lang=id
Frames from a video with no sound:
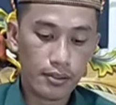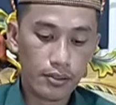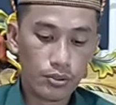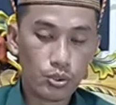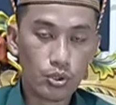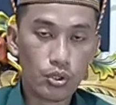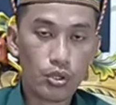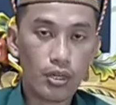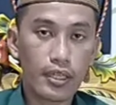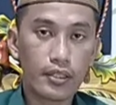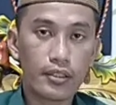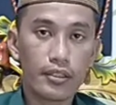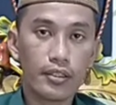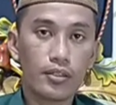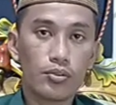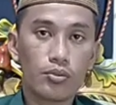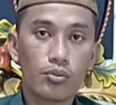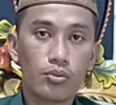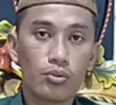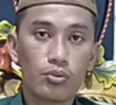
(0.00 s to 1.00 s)
sholat
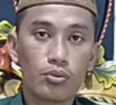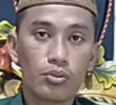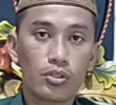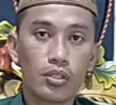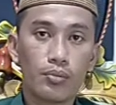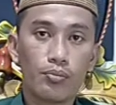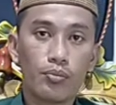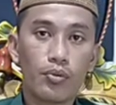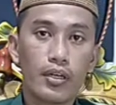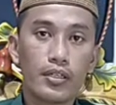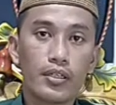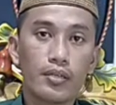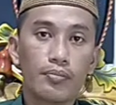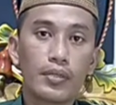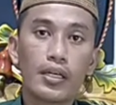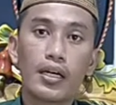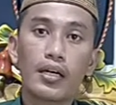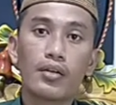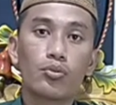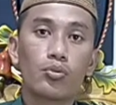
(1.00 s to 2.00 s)
itu semuanya
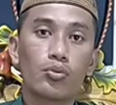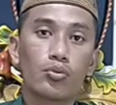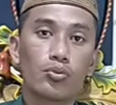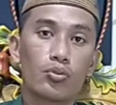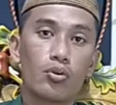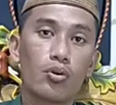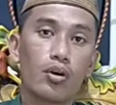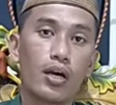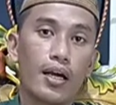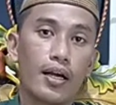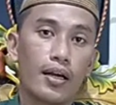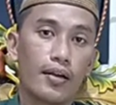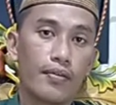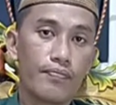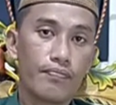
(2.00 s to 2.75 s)
mengandung doa